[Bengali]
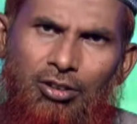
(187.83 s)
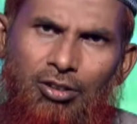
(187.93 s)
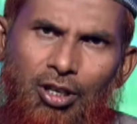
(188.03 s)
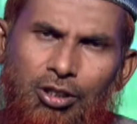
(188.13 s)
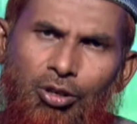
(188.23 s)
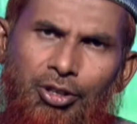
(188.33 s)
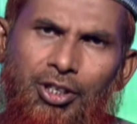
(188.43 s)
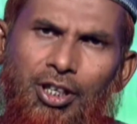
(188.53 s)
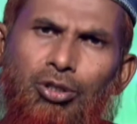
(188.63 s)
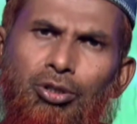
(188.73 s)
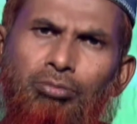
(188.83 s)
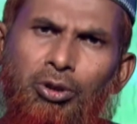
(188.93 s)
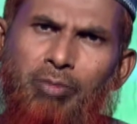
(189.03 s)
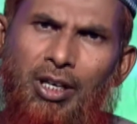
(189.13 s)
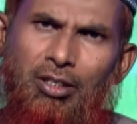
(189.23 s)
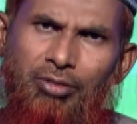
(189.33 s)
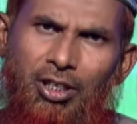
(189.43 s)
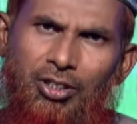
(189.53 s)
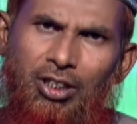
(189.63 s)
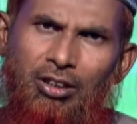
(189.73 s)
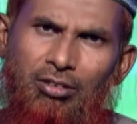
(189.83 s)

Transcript: হয়তো অনেক সম্পদ বানিয়ে ফেলেছেন